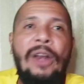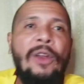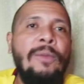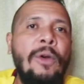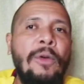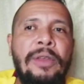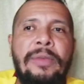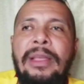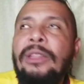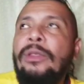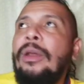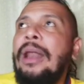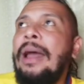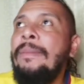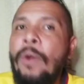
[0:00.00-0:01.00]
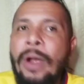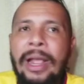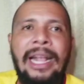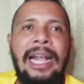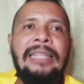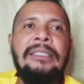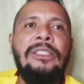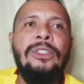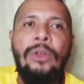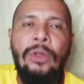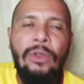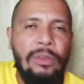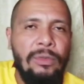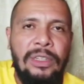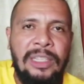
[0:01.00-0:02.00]
los movimientos, las muecas,
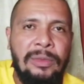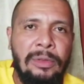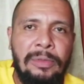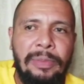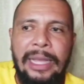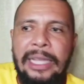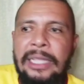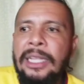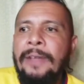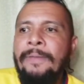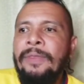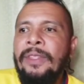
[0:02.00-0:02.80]
todo como decimos en mi país,